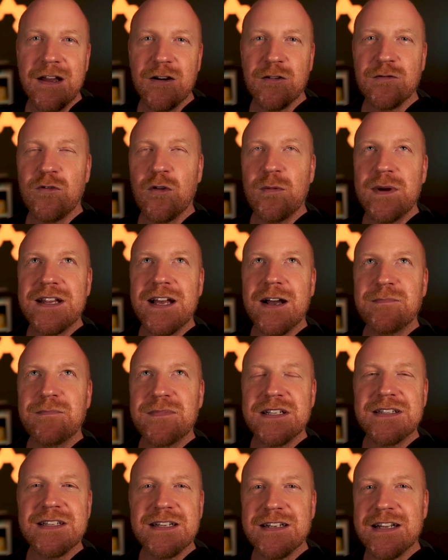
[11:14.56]
Und womit habt
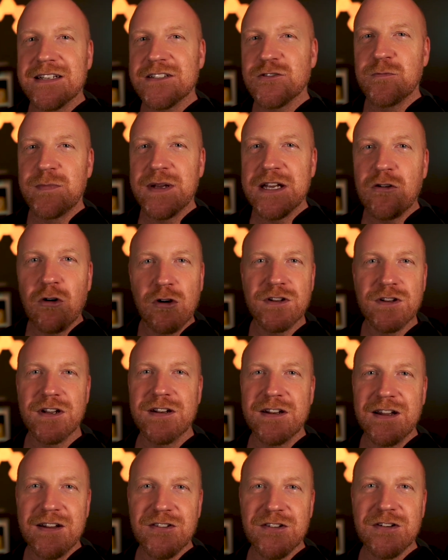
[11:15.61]
ihr denn da so
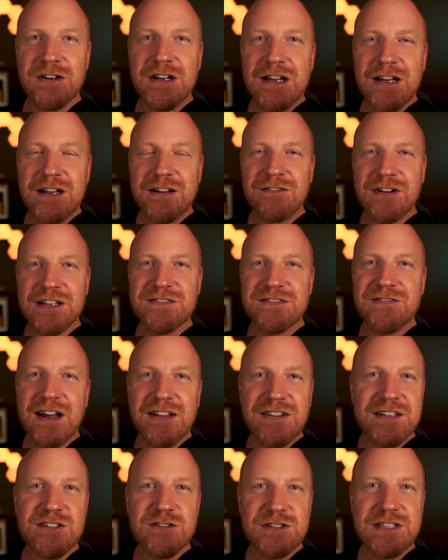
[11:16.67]
begonnen? Also, was waren
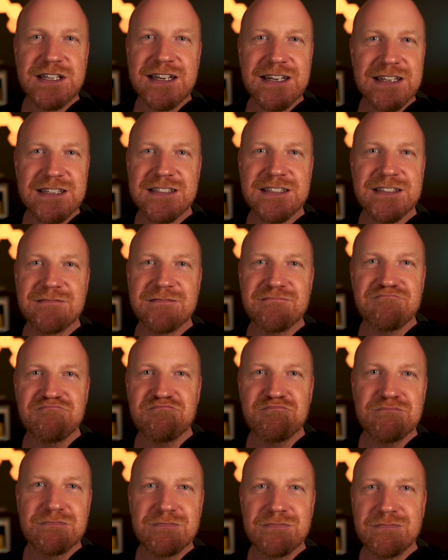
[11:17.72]
denn so die
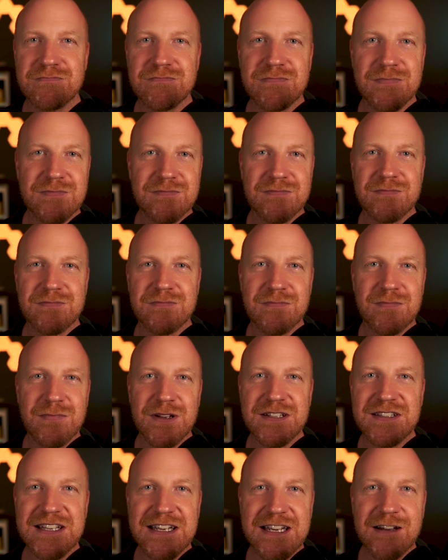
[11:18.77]
ersten
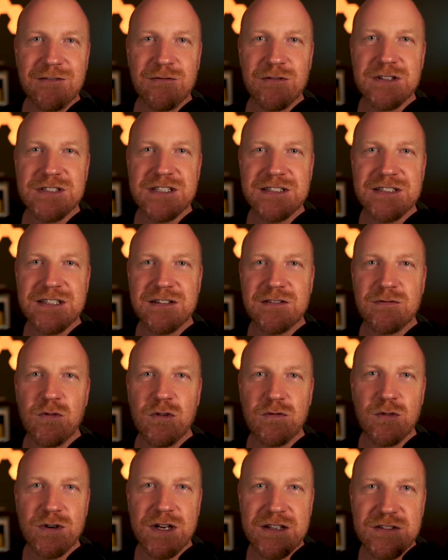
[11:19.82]
Dinge, wo, hättet,
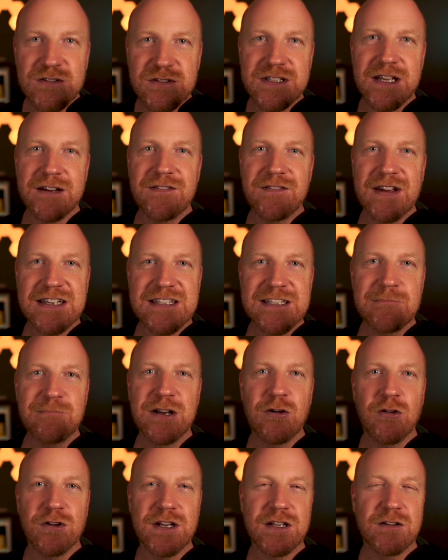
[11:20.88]
wo, wo dann so der Wechsel
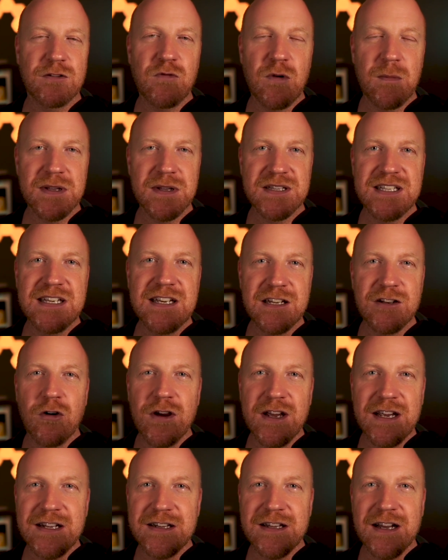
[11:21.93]
begonnen hat und wo man Dinge
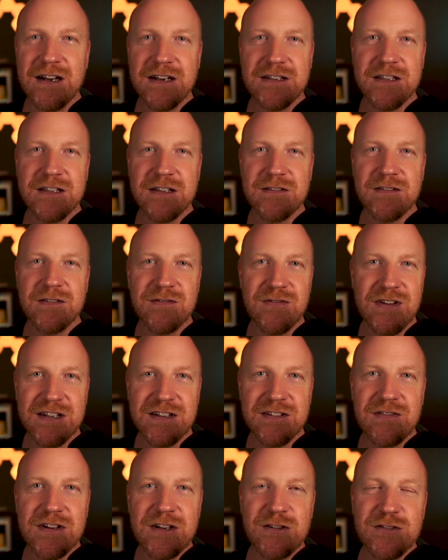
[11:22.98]
neu gedacht hat, wenn,
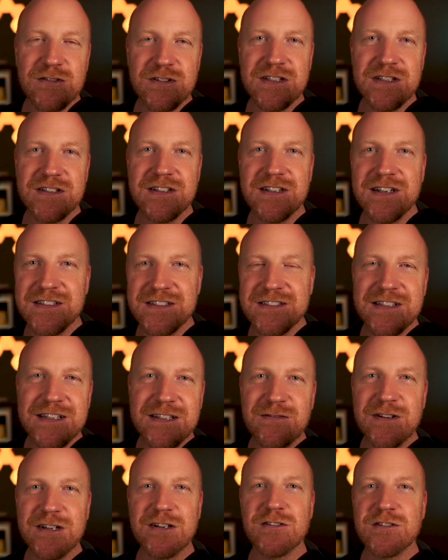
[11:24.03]
ihr, wenn du so diesen ganzen
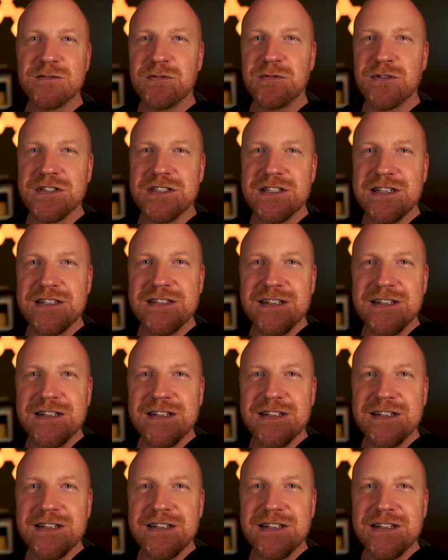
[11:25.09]
Entwicklungsprozess